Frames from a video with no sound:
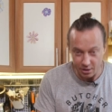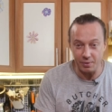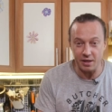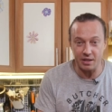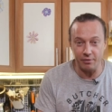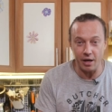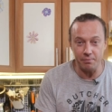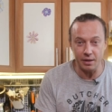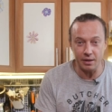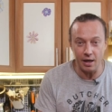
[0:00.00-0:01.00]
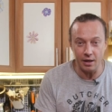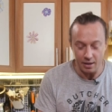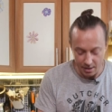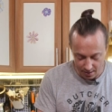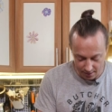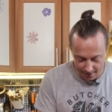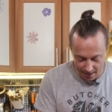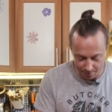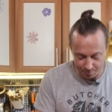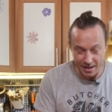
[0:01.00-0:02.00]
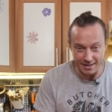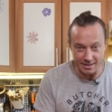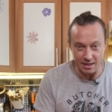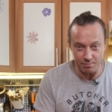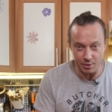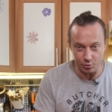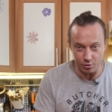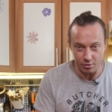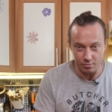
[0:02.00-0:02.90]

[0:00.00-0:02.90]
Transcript: Теперь оставляем миндаль на 5-7 минут.